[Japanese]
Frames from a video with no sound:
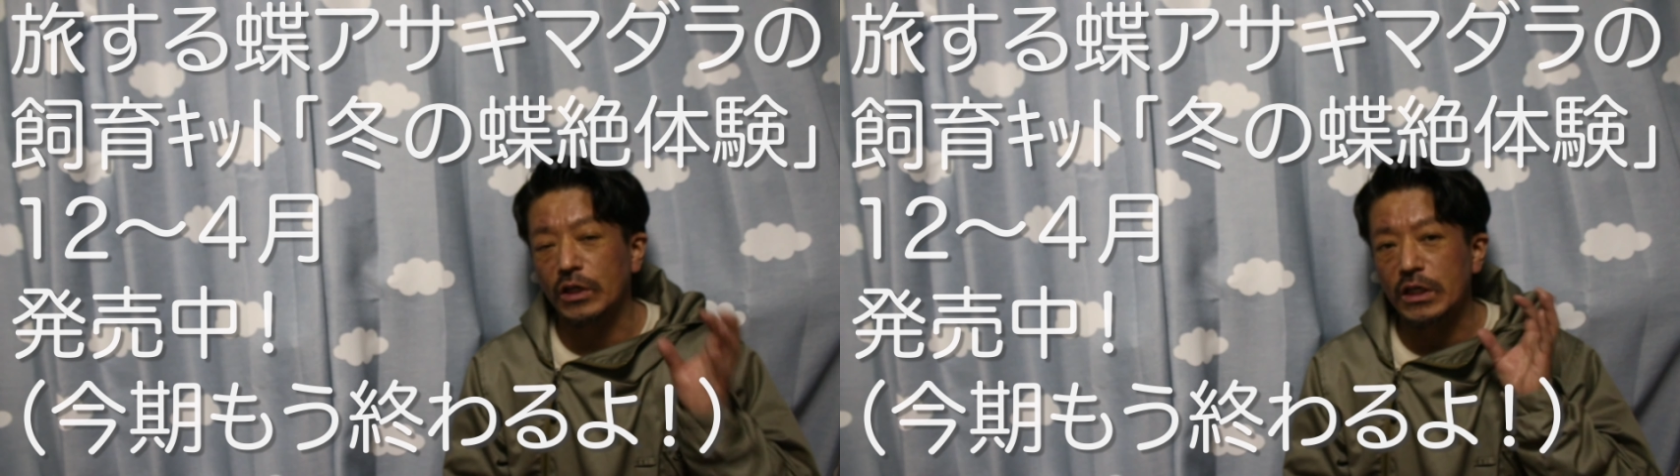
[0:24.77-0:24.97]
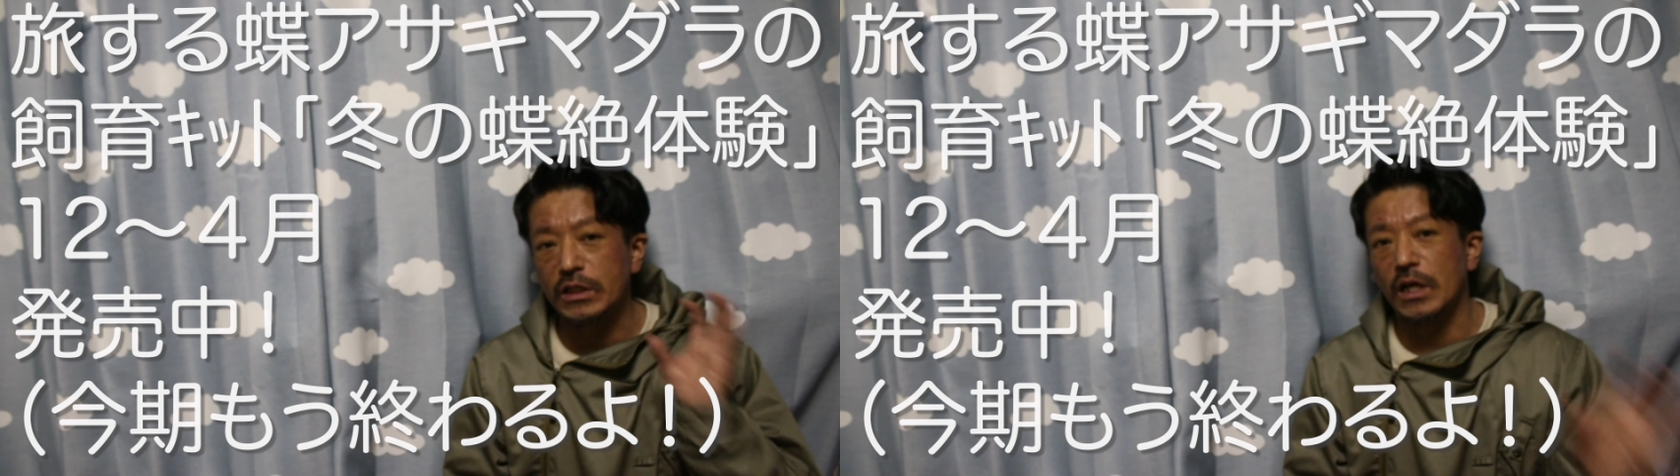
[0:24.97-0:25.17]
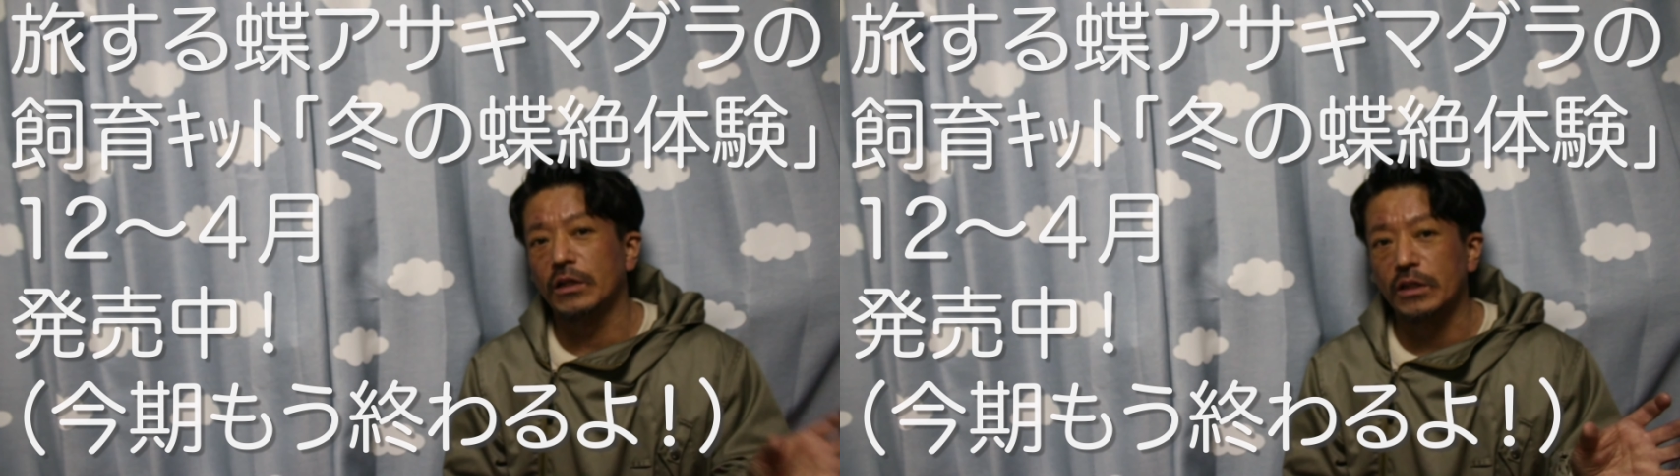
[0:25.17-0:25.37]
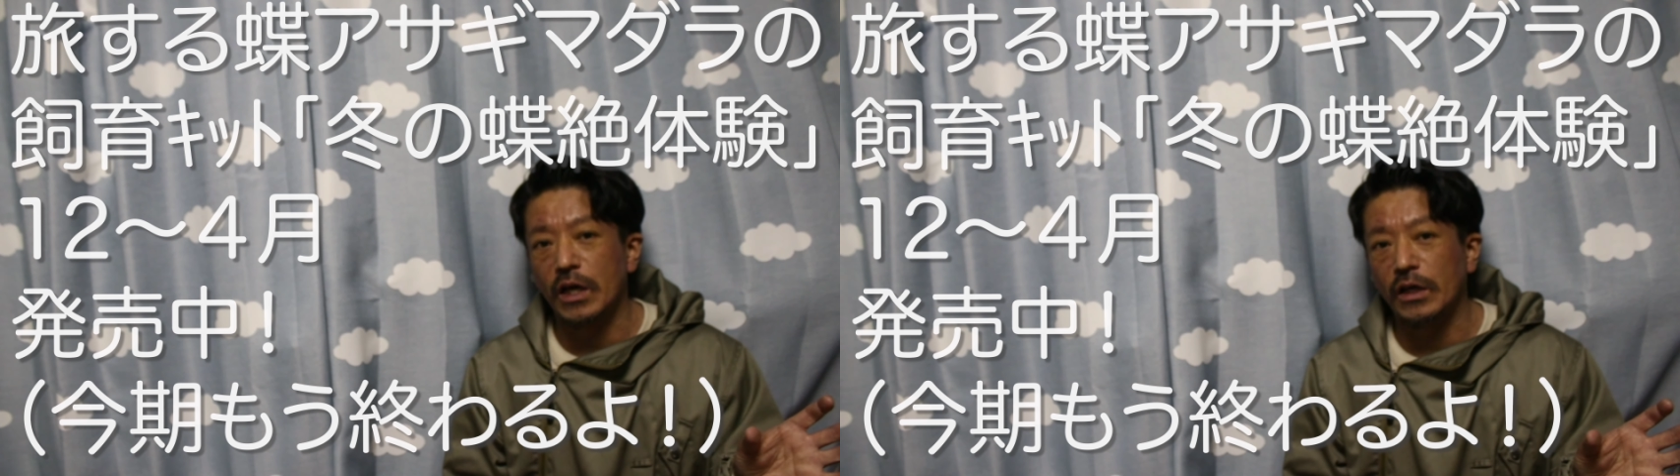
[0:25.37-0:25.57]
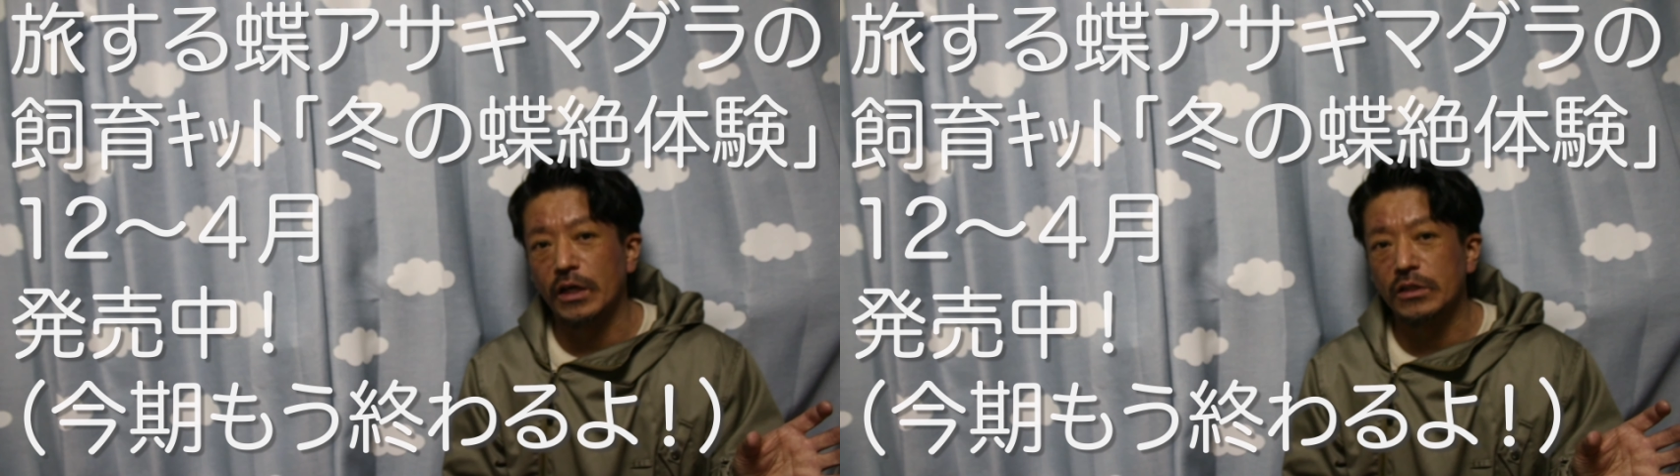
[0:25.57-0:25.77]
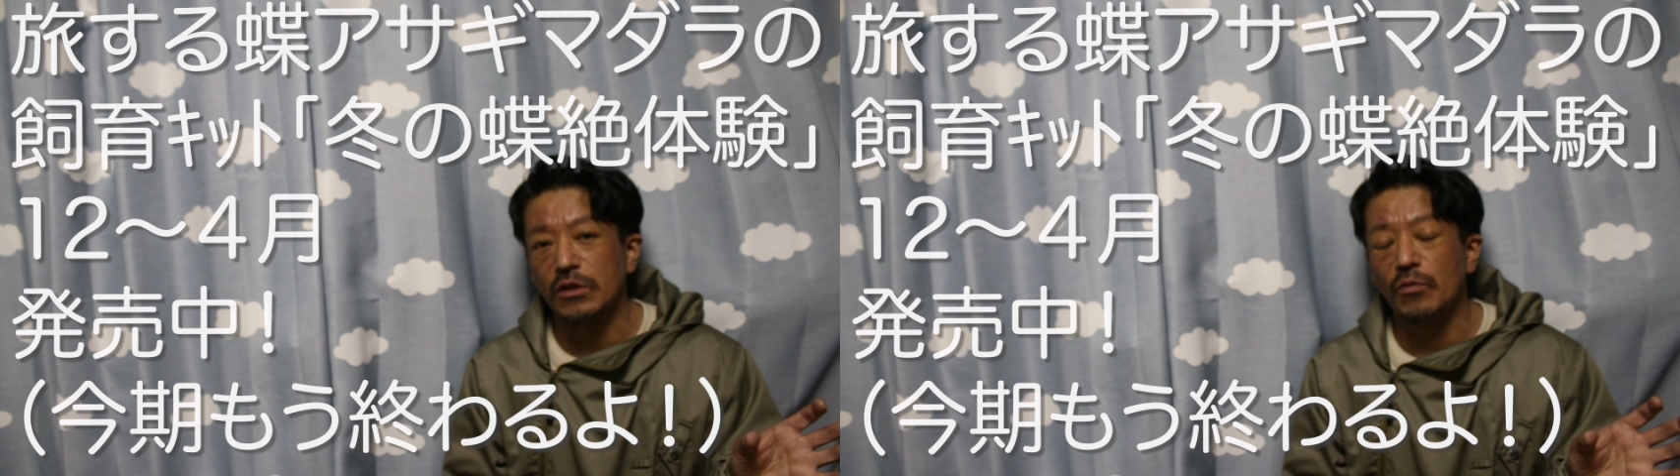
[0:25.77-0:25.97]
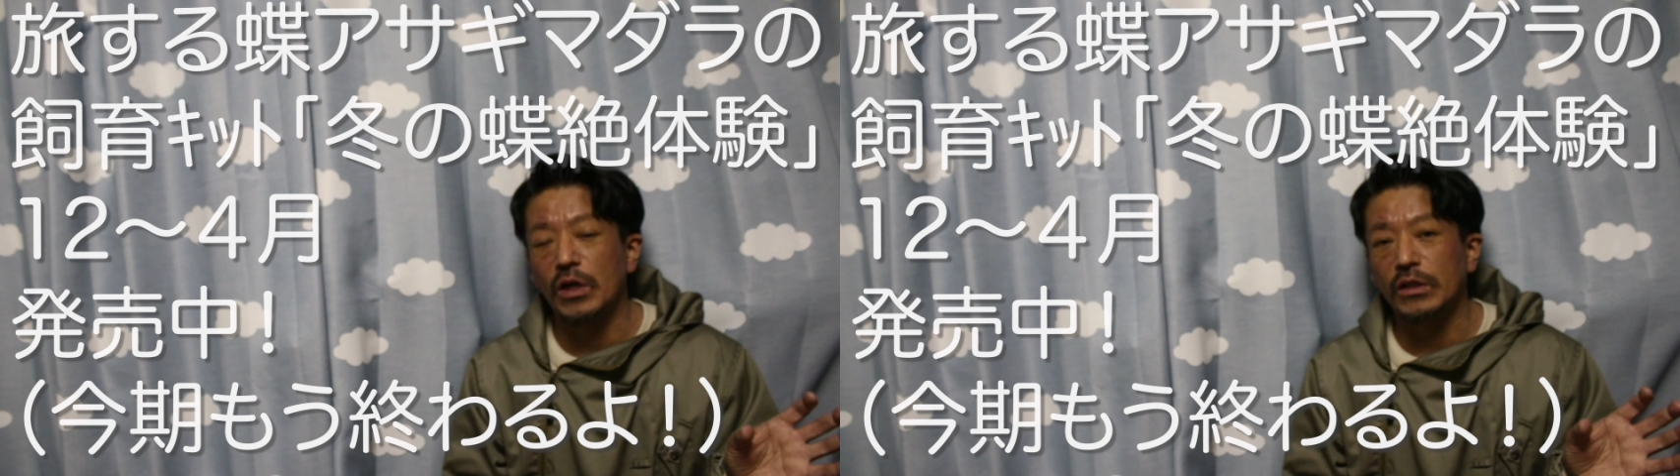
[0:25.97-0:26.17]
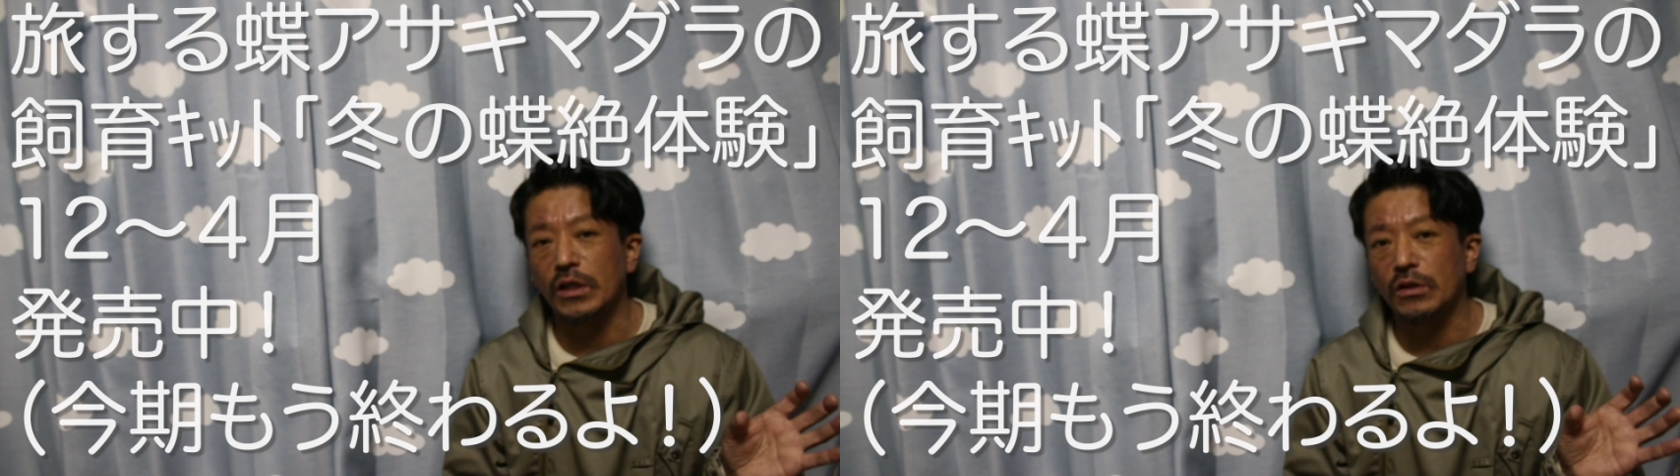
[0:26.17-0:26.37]
T さんに体験して
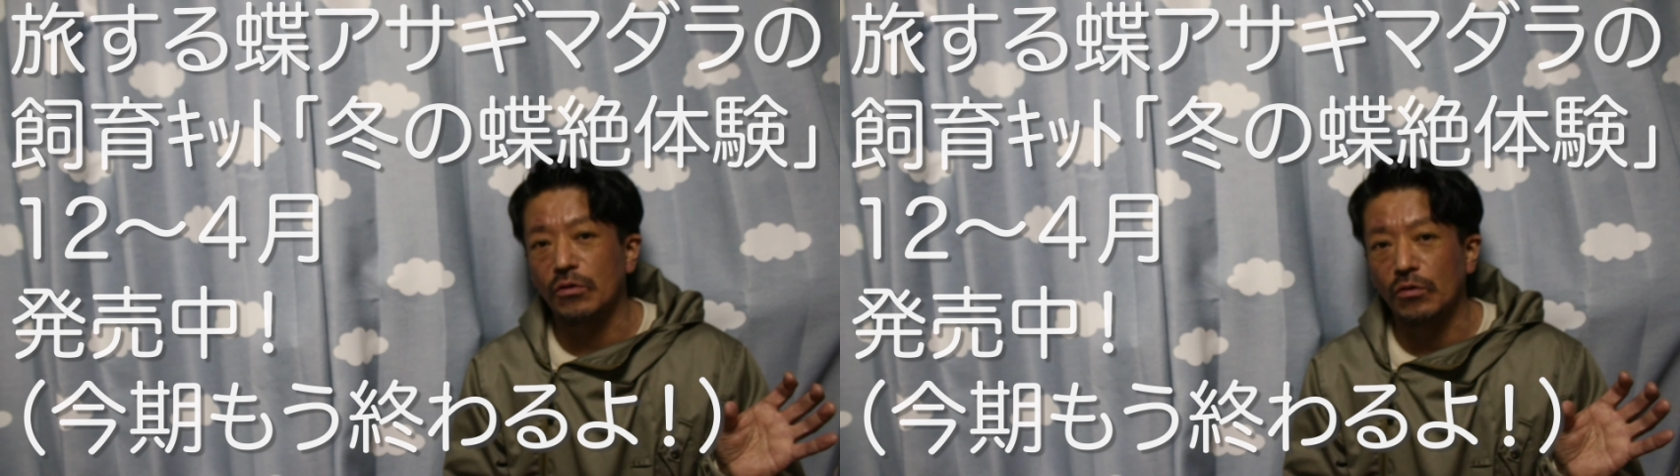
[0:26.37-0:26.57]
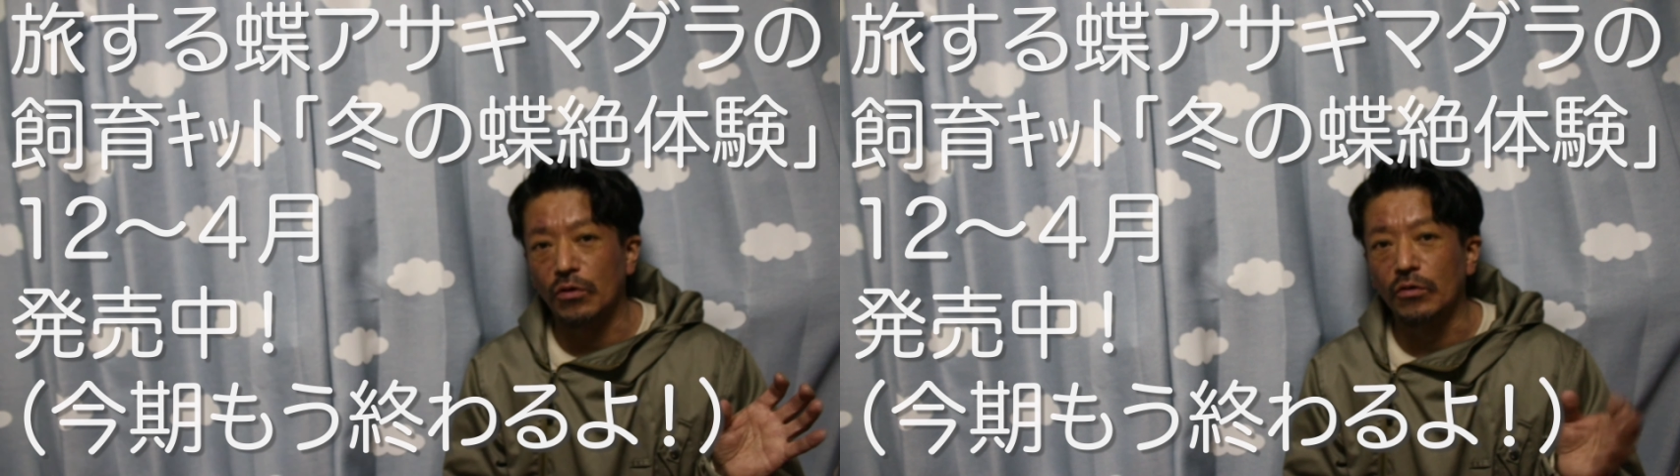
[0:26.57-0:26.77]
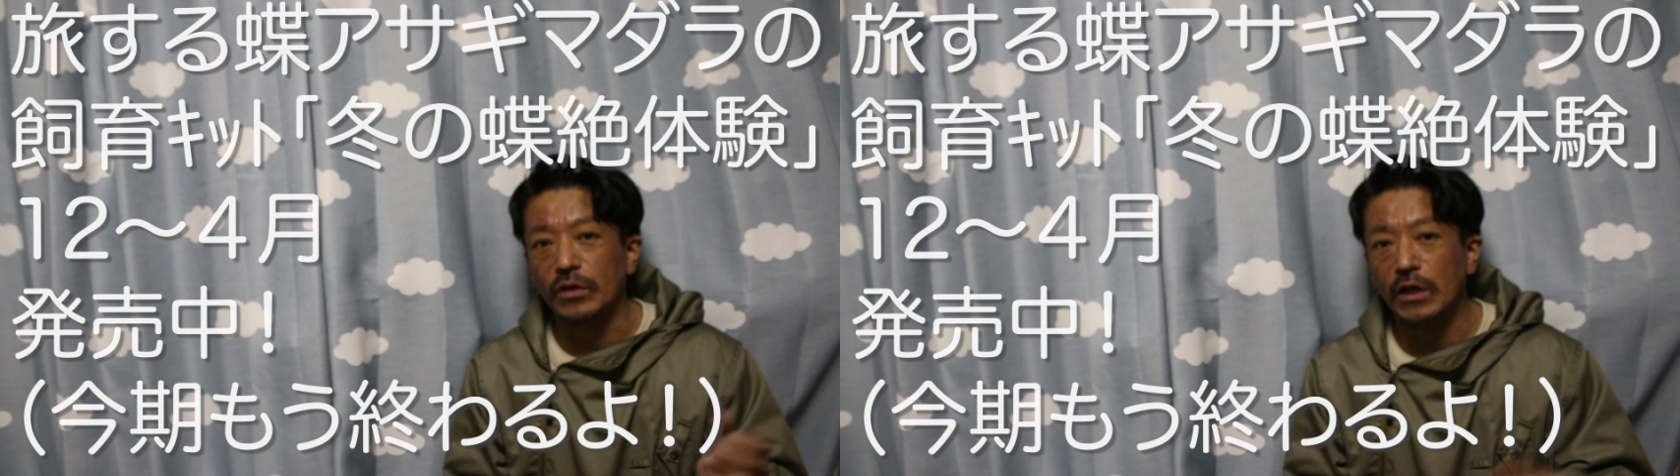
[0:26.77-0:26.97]
もらってたところ、